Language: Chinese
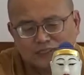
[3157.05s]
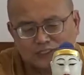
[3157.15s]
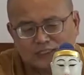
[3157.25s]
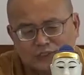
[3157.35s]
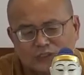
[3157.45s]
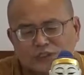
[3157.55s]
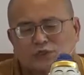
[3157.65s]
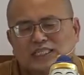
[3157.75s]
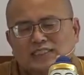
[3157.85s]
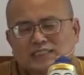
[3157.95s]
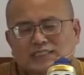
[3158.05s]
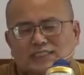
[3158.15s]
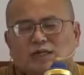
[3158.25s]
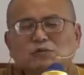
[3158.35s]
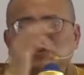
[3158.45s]
其实就是受想行
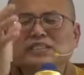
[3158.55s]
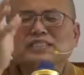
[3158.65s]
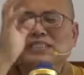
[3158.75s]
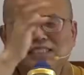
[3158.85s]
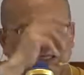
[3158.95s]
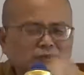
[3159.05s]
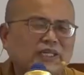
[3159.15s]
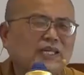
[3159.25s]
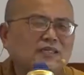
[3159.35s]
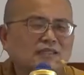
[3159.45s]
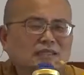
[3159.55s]
识啊，五蕴的极灭了。